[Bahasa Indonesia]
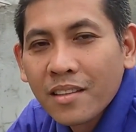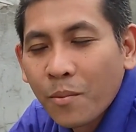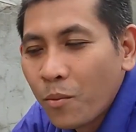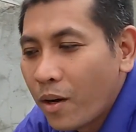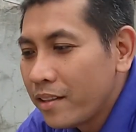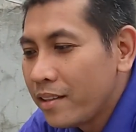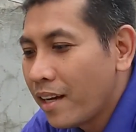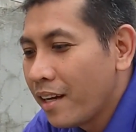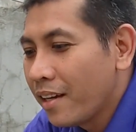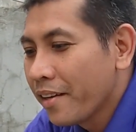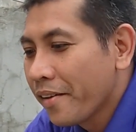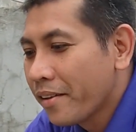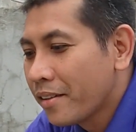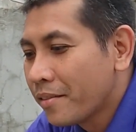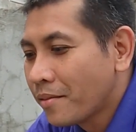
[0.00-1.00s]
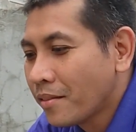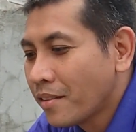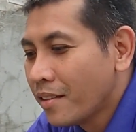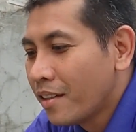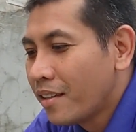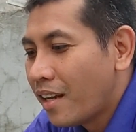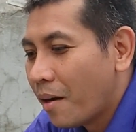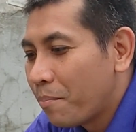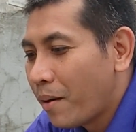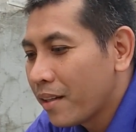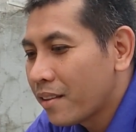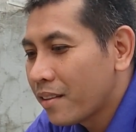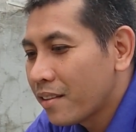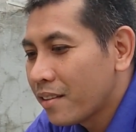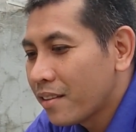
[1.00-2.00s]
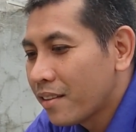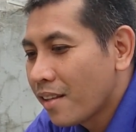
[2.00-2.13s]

semuanya dapat